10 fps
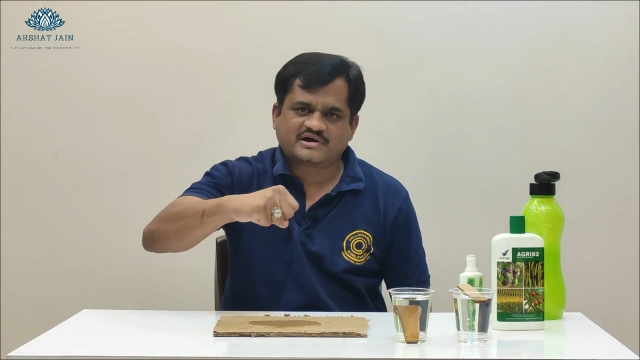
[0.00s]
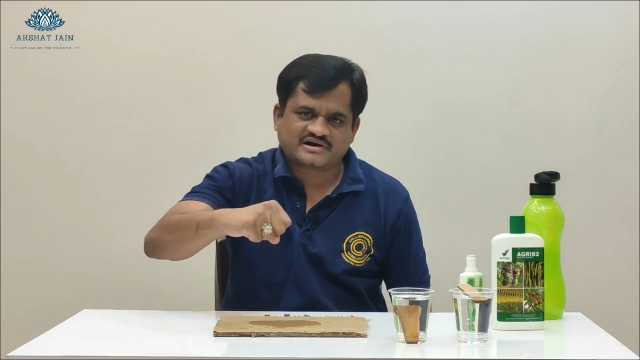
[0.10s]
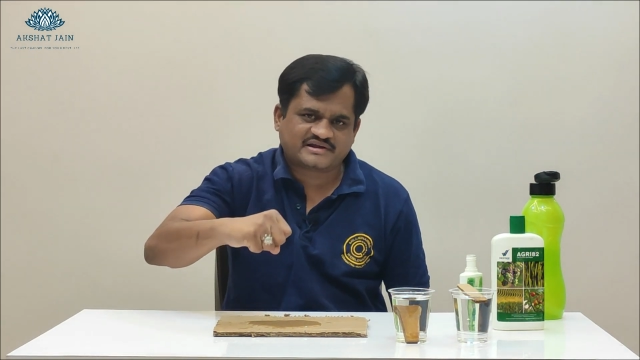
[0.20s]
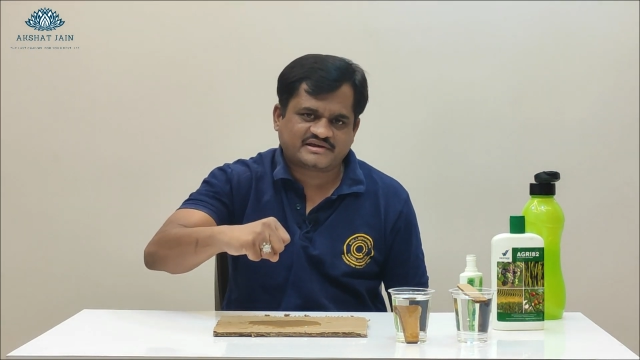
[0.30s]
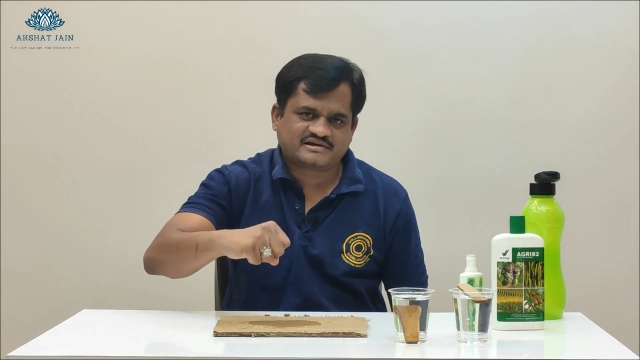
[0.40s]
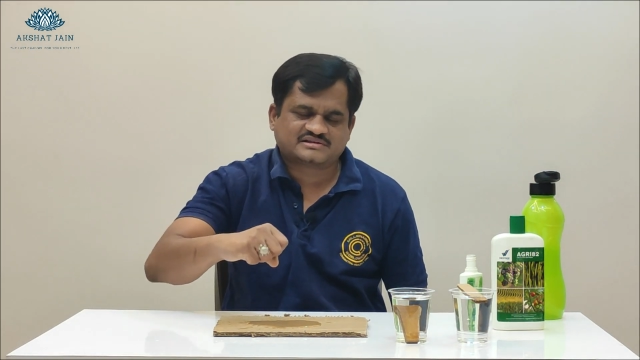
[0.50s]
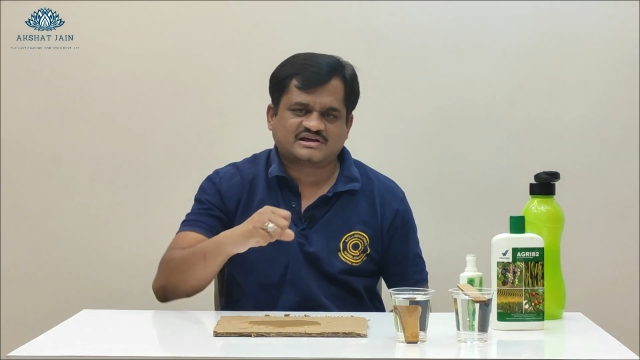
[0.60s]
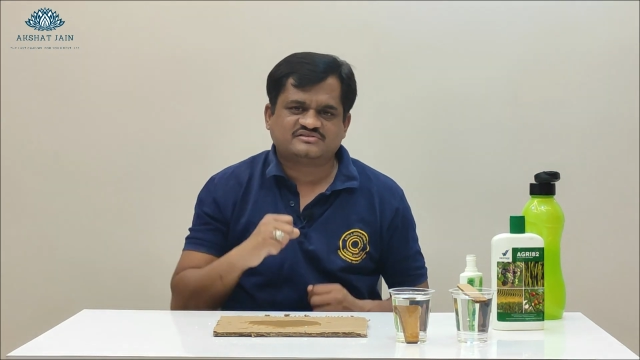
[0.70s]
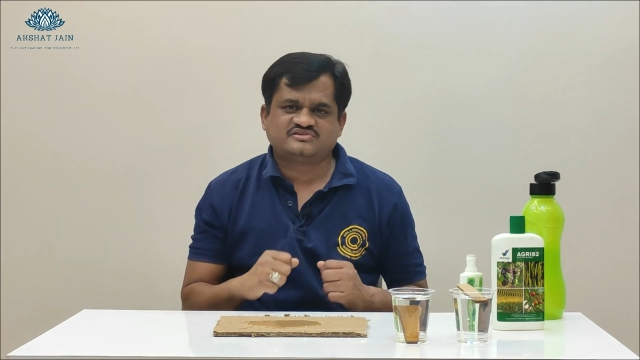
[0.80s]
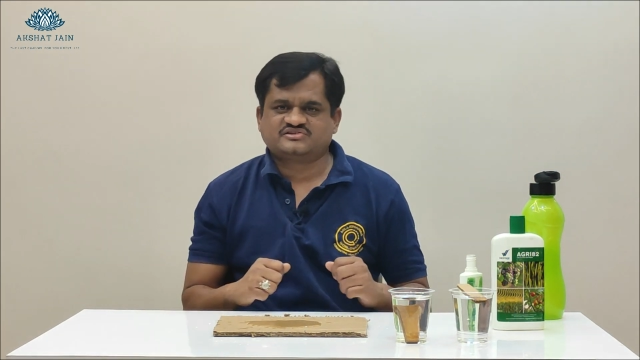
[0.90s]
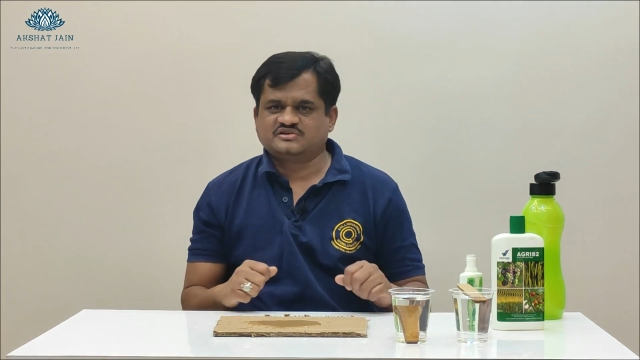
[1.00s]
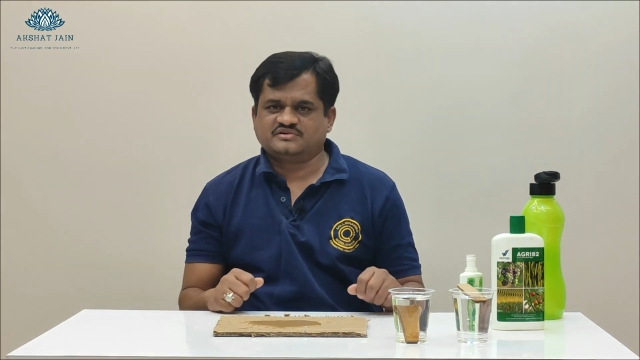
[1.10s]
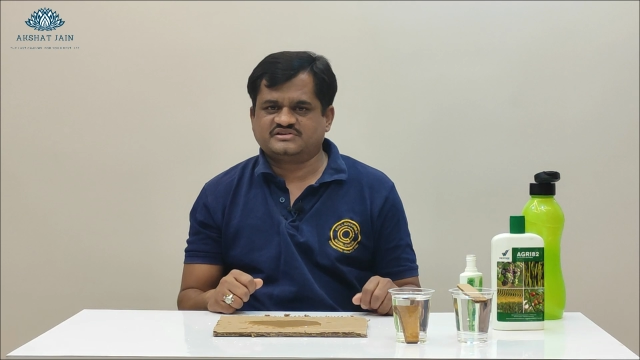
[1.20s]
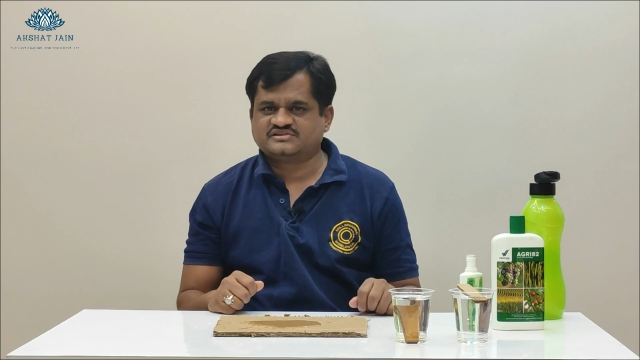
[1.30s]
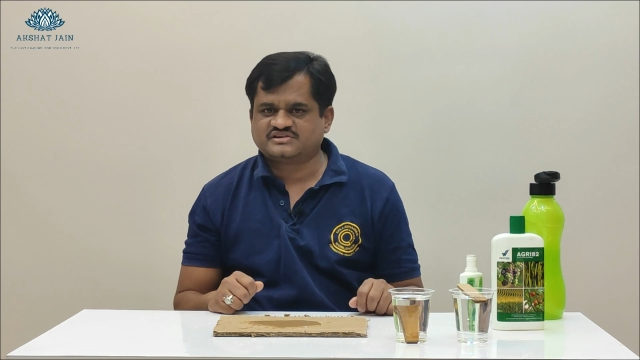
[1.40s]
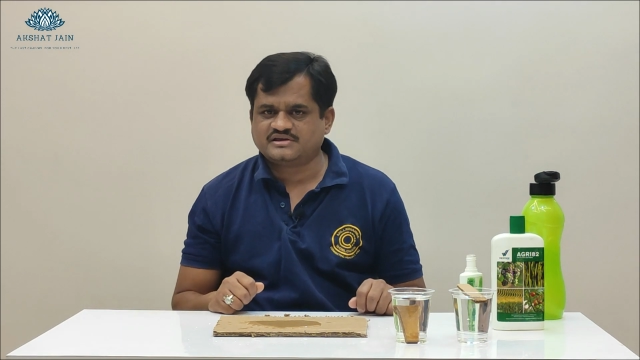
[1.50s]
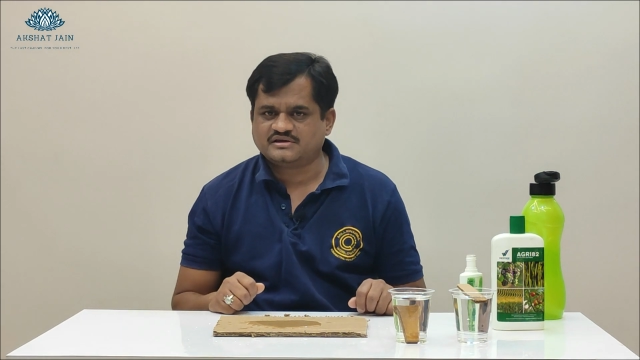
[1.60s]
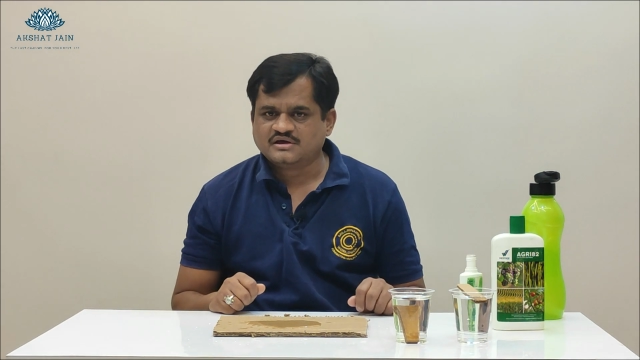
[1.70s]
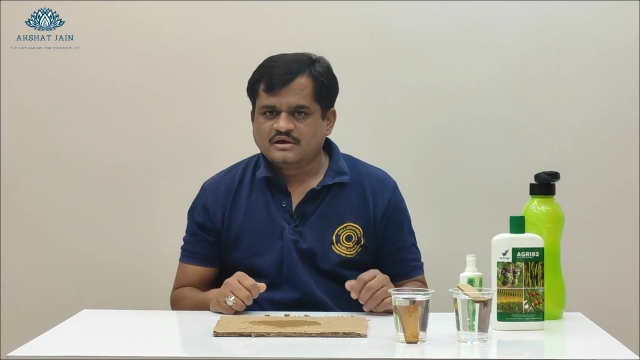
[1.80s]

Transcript: पकड़ के रखता है जिसकी वजह से